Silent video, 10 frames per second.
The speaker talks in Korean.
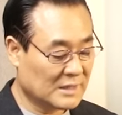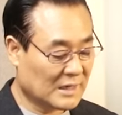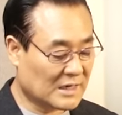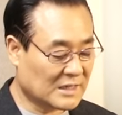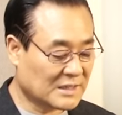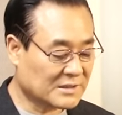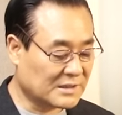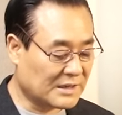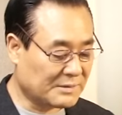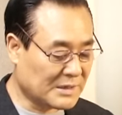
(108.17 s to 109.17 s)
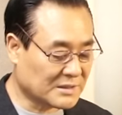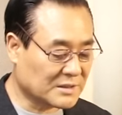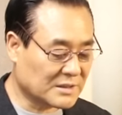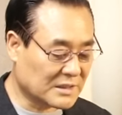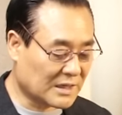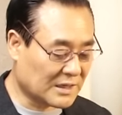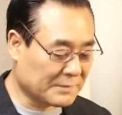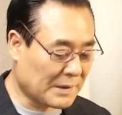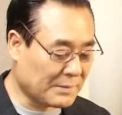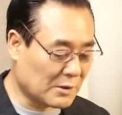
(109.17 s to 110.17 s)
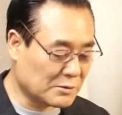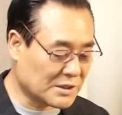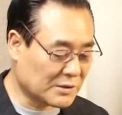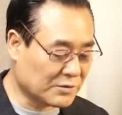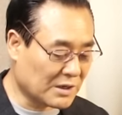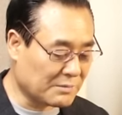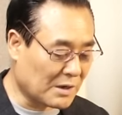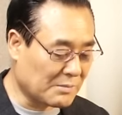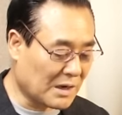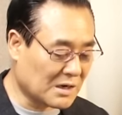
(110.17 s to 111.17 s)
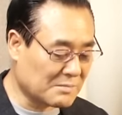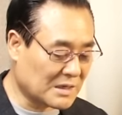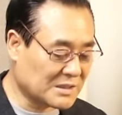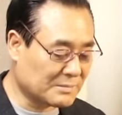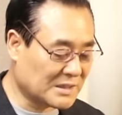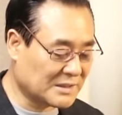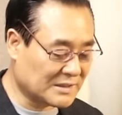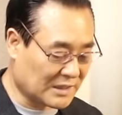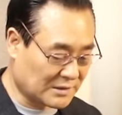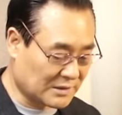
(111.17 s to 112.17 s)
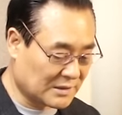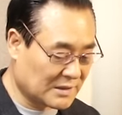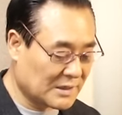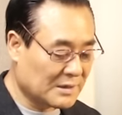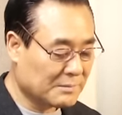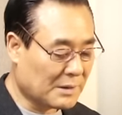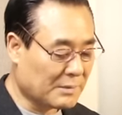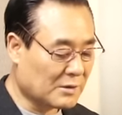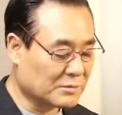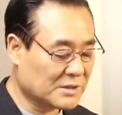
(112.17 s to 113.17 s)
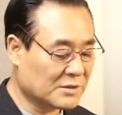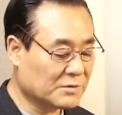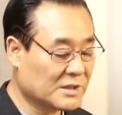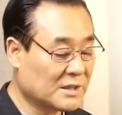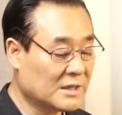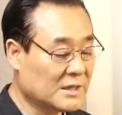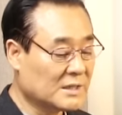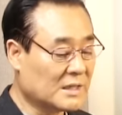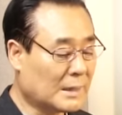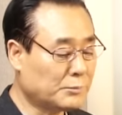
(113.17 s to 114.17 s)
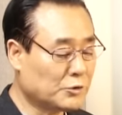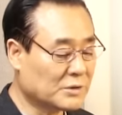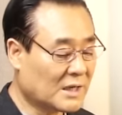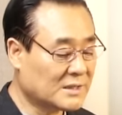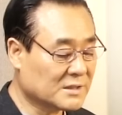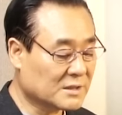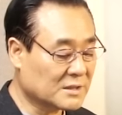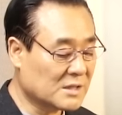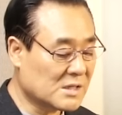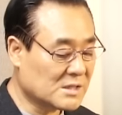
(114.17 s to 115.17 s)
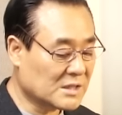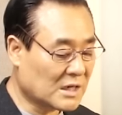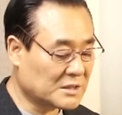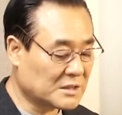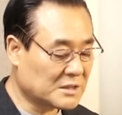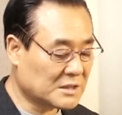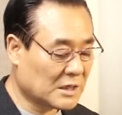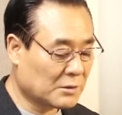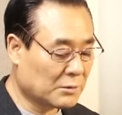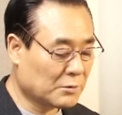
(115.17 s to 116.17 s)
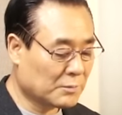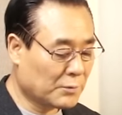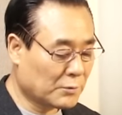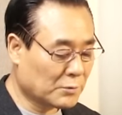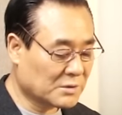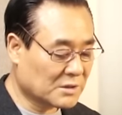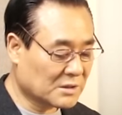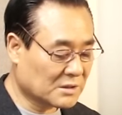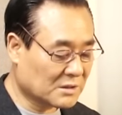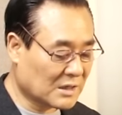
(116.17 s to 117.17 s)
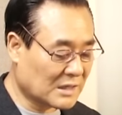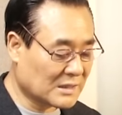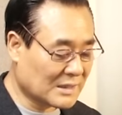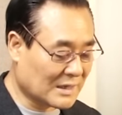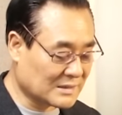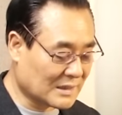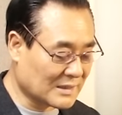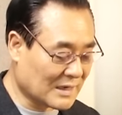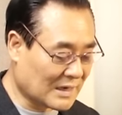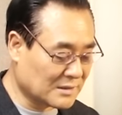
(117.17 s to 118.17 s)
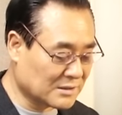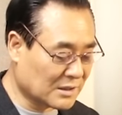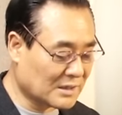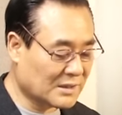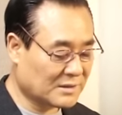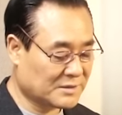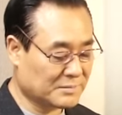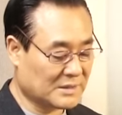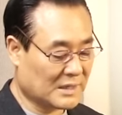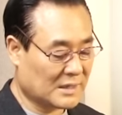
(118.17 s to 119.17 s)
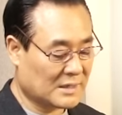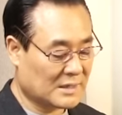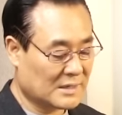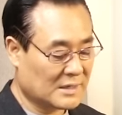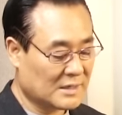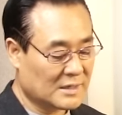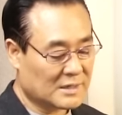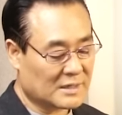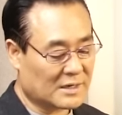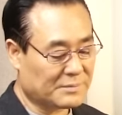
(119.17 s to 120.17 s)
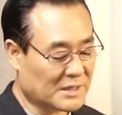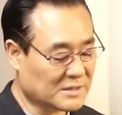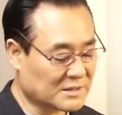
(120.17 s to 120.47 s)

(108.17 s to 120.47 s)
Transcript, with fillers: 하나님께서 예레미야 선지자에게 바벨론 제국의 멸망을 말씀하신 때는 바벨론 제국이 남유다에서 1차 2차로 포로들을 끌어간 가장 강성한 때였습니다. 예레미야